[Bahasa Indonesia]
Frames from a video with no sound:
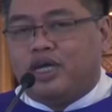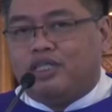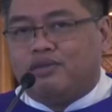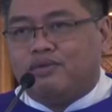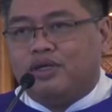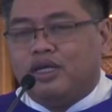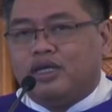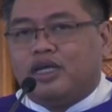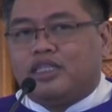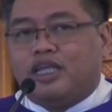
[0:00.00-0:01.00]
itu,
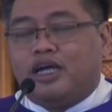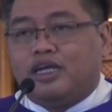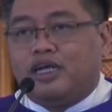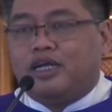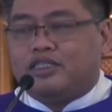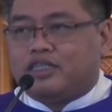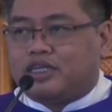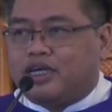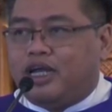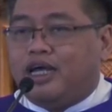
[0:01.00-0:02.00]
datang dengan
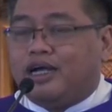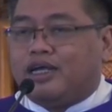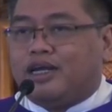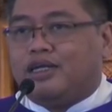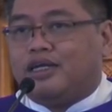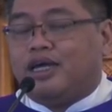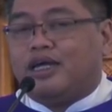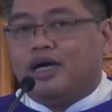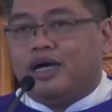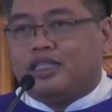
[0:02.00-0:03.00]
segala kerendahan
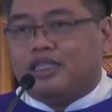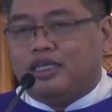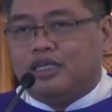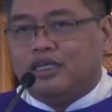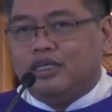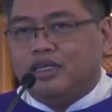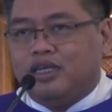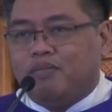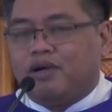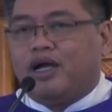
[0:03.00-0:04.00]
hati,
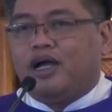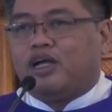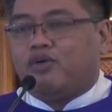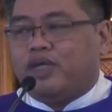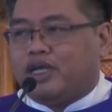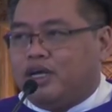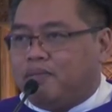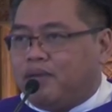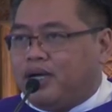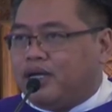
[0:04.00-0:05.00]
mengakui
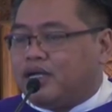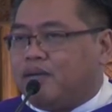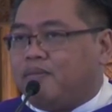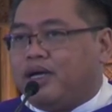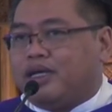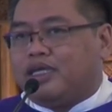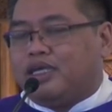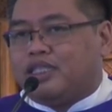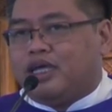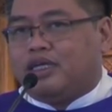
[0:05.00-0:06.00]
kelemahan-kelemahan
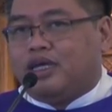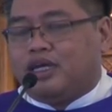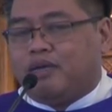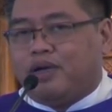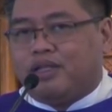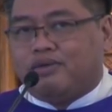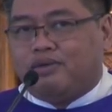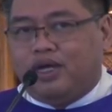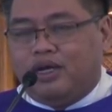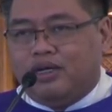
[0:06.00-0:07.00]
kita di hadapan
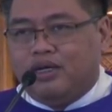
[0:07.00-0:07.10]
Tuhan,